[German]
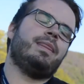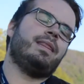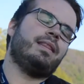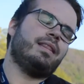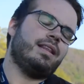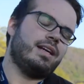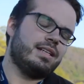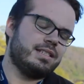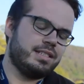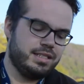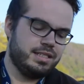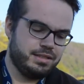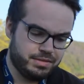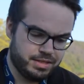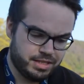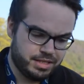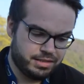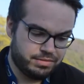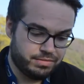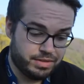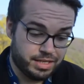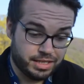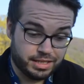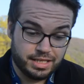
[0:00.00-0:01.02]
das Ding
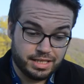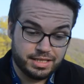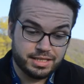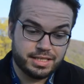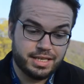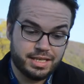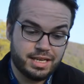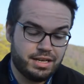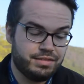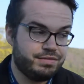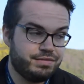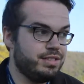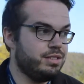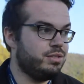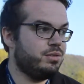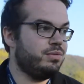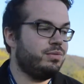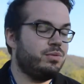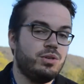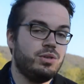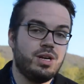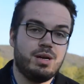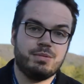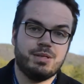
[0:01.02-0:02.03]
war, war ganz klar viel zu
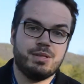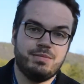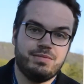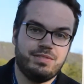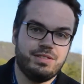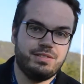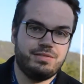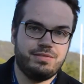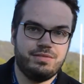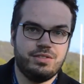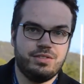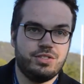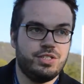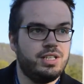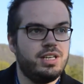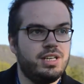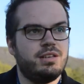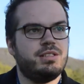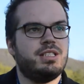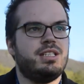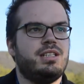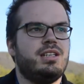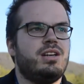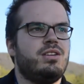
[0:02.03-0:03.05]
früh abgepfiffen. Schiri
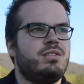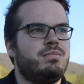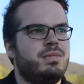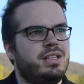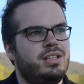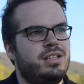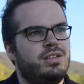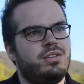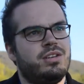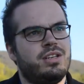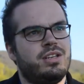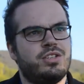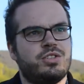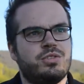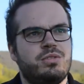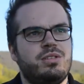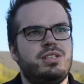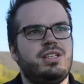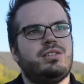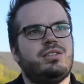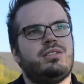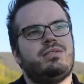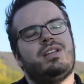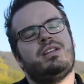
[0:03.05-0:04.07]
hat sich auch am Ende noch
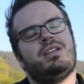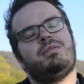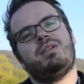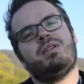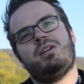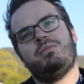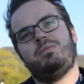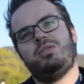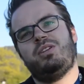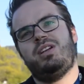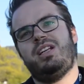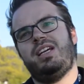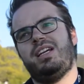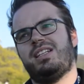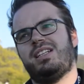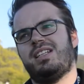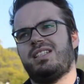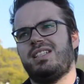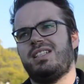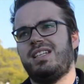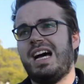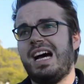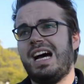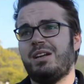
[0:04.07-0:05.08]
entschuldigt und wenn ich mir halt überlege,
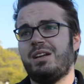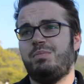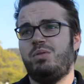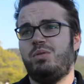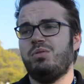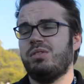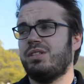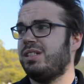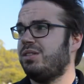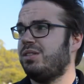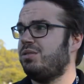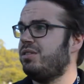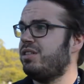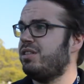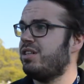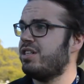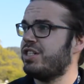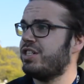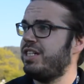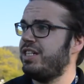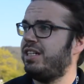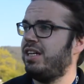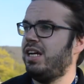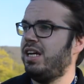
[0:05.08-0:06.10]
das sind acht Punkte
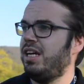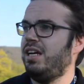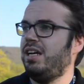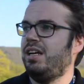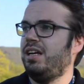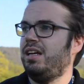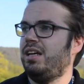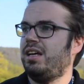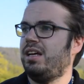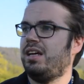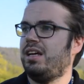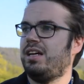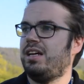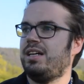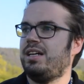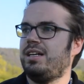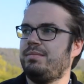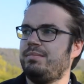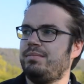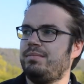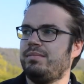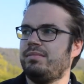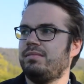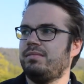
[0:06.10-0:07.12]
Unterschied.
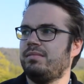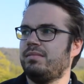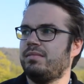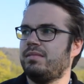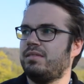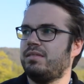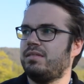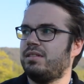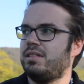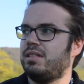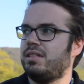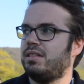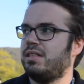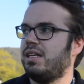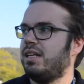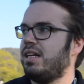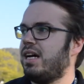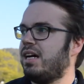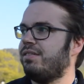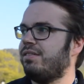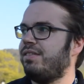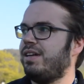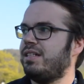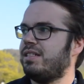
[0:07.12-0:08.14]
Ähm,
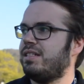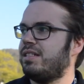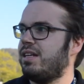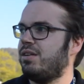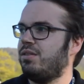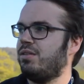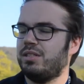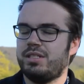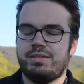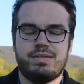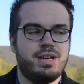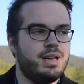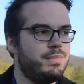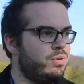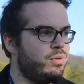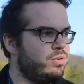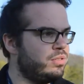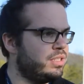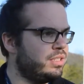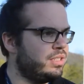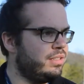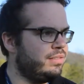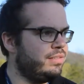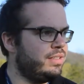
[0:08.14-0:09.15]
danach wären es dann noch zwei
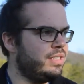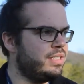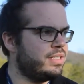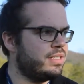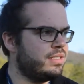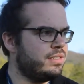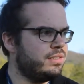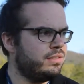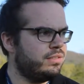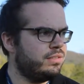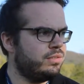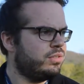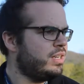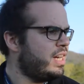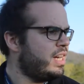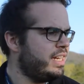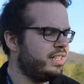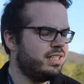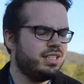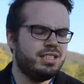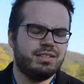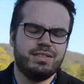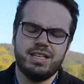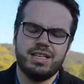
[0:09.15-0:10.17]
Punkte gewesen oder
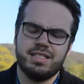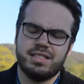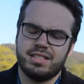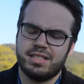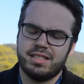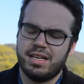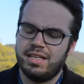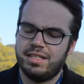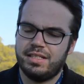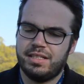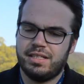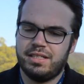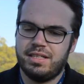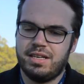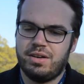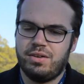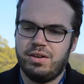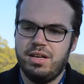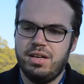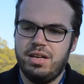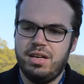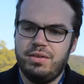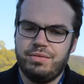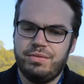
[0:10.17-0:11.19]
einer, ich weiß es gar nicht genau.
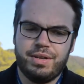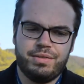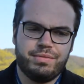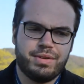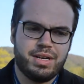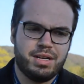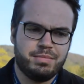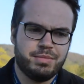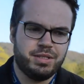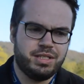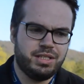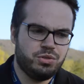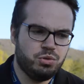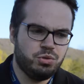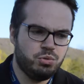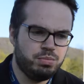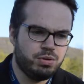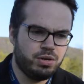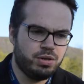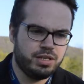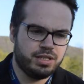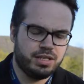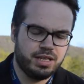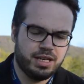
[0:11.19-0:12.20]
Auf jeden Fall hat man die
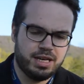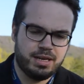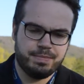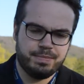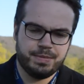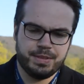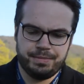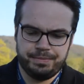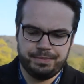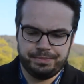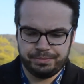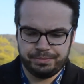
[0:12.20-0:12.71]
Two-Point gehabt.